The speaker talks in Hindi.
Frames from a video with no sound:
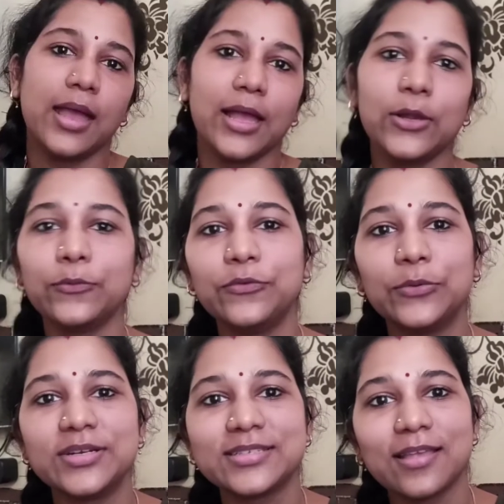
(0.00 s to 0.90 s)
हेलो
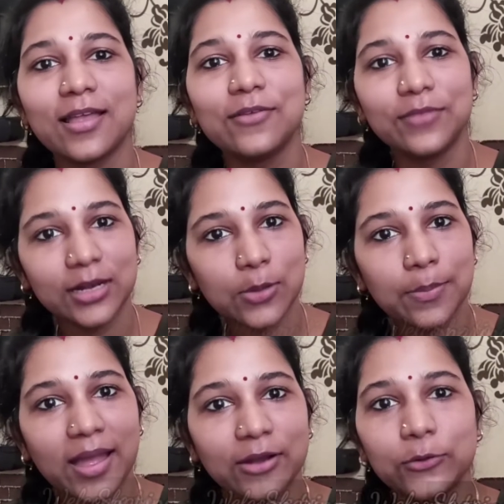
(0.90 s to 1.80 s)
व्यूअर्स
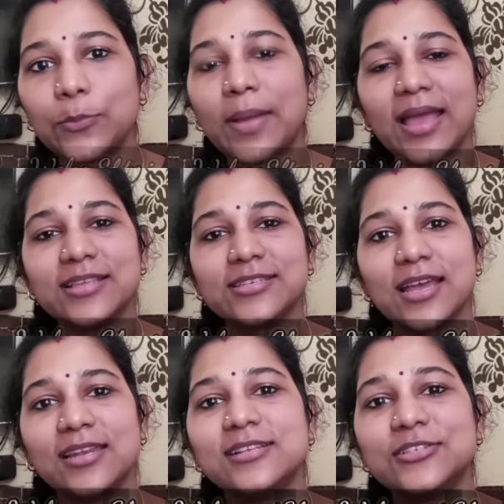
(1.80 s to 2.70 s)
वेलकम बैक टू माय
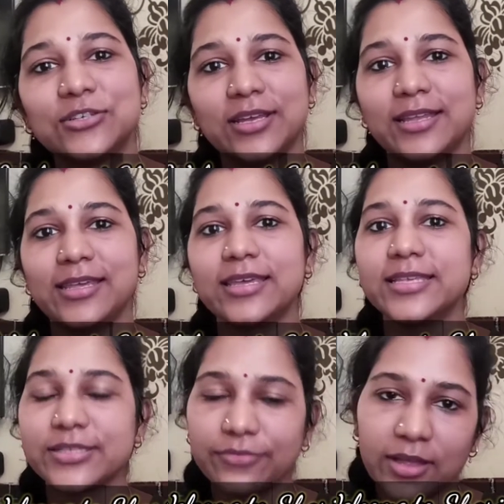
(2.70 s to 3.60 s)
चैनल शेयरिंग
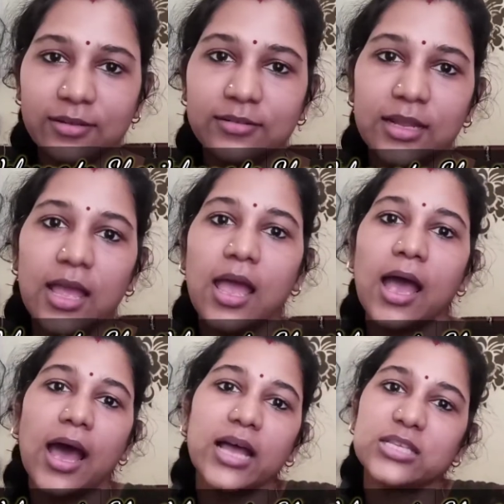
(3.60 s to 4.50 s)
इज़ फन
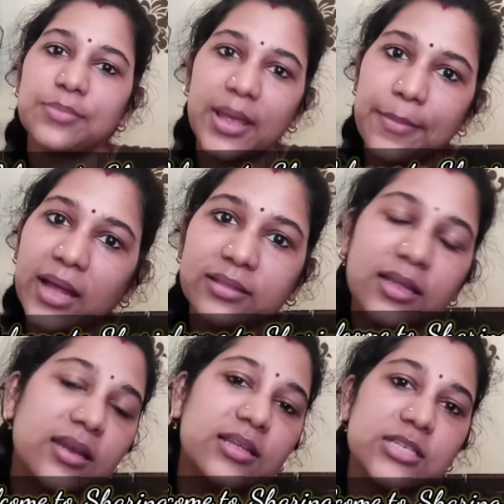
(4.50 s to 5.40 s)
आज मैं बात
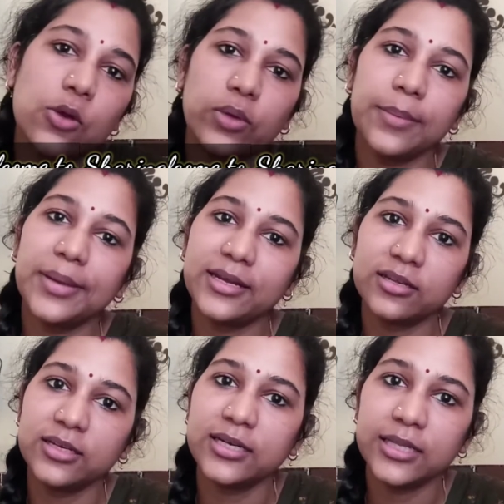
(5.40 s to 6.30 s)
करने जाऊंगी
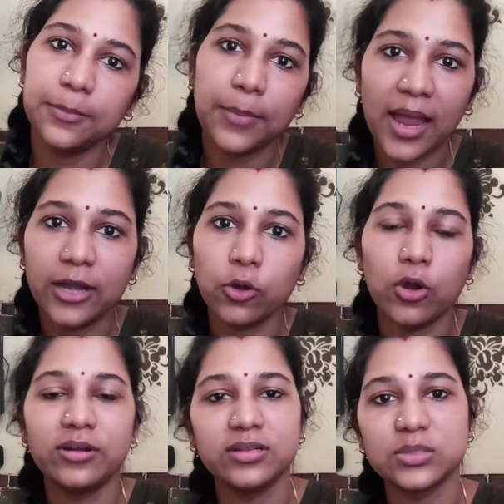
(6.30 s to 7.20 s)
मेटर्निटी पैड
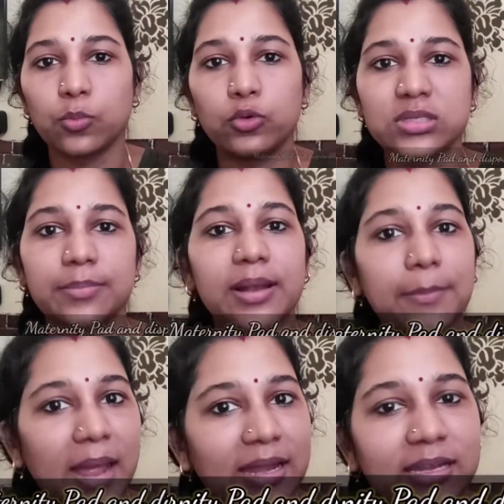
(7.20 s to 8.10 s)
और डिस्पोजेबल
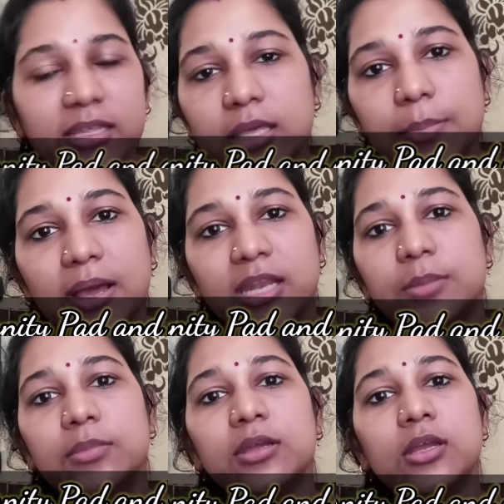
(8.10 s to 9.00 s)
पैंटी के
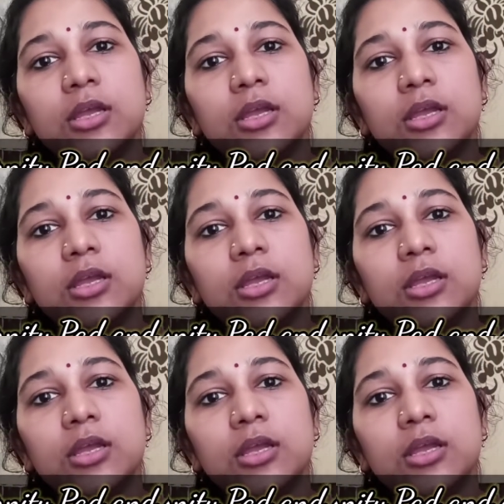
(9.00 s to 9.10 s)
बारे में